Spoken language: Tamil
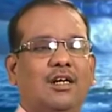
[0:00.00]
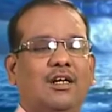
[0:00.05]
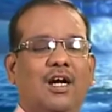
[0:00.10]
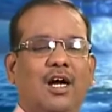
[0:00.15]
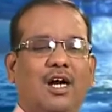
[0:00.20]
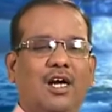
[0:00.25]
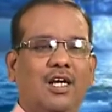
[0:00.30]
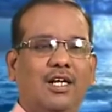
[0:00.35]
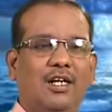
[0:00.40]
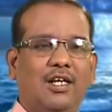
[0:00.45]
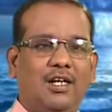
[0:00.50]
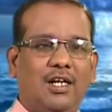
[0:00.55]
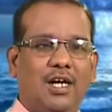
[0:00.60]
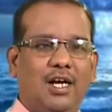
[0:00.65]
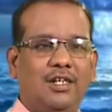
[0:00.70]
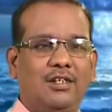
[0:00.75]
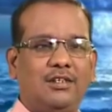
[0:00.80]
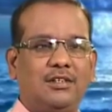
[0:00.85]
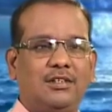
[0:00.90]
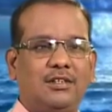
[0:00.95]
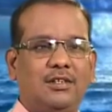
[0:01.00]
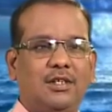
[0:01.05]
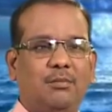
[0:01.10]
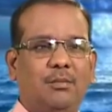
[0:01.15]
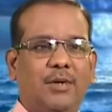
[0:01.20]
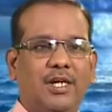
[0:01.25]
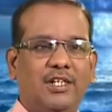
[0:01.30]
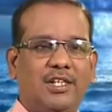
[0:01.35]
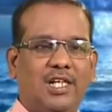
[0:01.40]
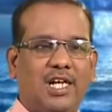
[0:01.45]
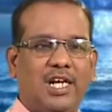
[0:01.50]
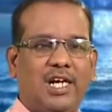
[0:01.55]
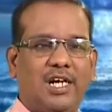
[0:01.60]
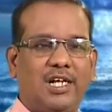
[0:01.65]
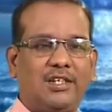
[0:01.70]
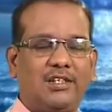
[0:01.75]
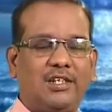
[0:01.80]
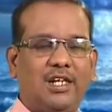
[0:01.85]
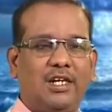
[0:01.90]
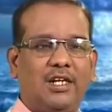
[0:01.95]
நாளுக்கு நாள்
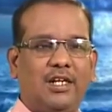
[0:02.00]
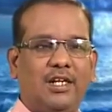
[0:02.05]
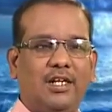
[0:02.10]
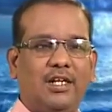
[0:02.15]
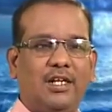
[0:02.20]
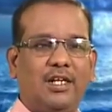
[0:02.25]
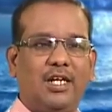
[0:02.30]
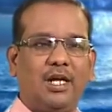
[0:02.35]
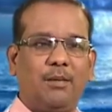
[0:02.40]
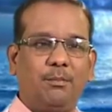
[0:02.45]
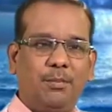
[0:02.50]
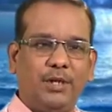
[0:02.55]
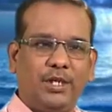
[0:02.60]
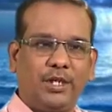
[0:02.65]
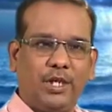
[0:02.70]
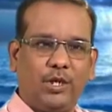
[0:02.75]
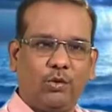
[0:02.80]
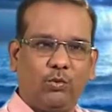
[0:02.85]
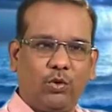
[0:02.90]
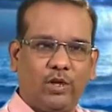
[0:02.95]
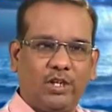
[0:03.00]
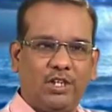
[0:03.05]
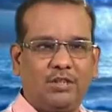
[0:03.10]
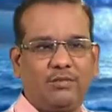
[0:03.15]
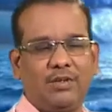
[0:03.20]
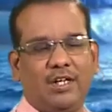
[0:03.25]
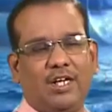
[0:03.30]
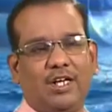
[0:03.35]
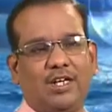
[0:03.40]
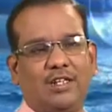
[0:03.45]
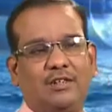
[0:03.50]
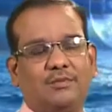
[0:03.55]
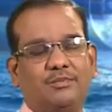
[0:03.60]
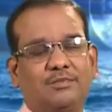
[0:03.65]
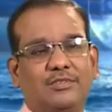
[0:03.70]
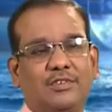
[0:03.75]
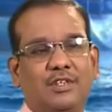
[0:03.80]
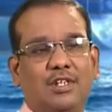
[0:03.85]
மனிதர்களிடத்தில் நம்பிக்கை குறைந்து வருகிறது